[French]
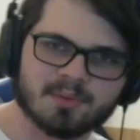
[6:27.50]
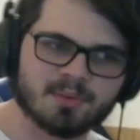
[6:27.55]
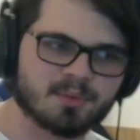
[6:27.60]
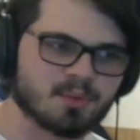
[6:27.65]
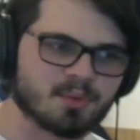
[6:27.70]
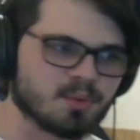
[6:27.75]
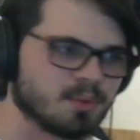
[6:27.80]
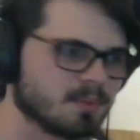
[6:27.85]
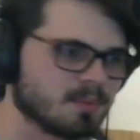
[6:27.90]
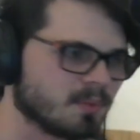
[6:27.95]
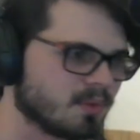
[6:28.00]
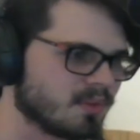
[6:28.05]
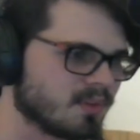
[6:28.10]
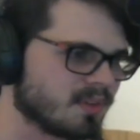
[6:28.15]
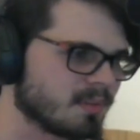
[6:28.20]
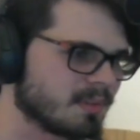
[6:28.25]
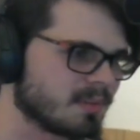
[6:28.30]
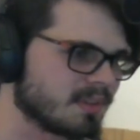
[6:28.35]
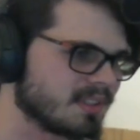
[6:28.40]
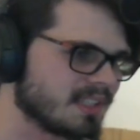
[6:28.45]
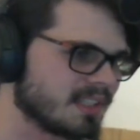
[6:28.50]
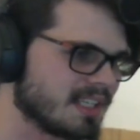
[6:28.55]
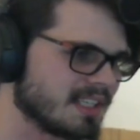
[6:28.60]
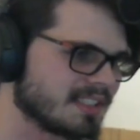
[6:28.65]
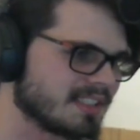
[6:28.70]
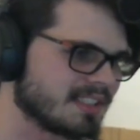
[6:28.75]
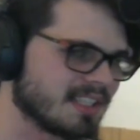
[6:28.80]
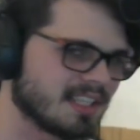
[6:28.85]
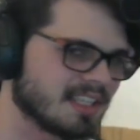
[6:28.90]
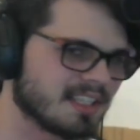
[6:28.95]
Du coup, on va passer à la
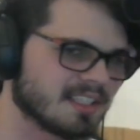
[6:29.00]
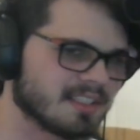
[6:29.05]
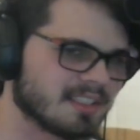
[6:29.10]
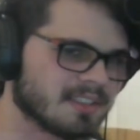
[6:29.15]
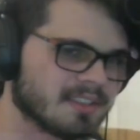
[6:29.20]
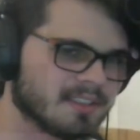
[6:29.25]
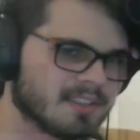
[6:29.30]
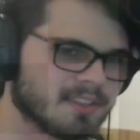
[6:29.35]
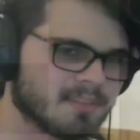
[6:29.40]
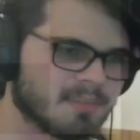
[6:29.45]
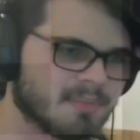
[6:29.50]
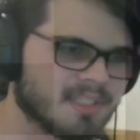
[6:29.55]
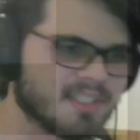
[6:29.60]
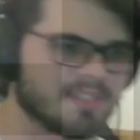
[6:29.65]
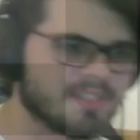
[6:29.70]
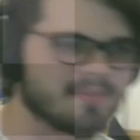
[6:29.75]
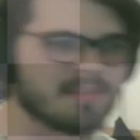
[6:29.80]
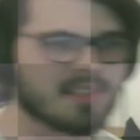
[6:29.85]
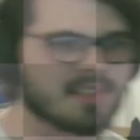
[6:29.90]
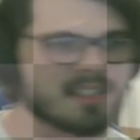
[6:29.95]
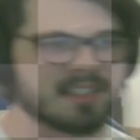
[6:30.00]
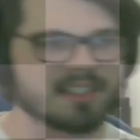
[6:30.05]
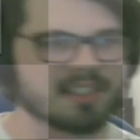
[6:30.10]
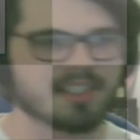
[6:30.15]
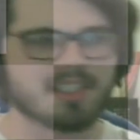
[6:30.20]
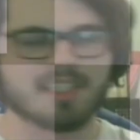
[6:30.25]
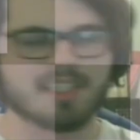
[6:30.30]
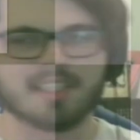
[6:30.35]
scène euh, magnifique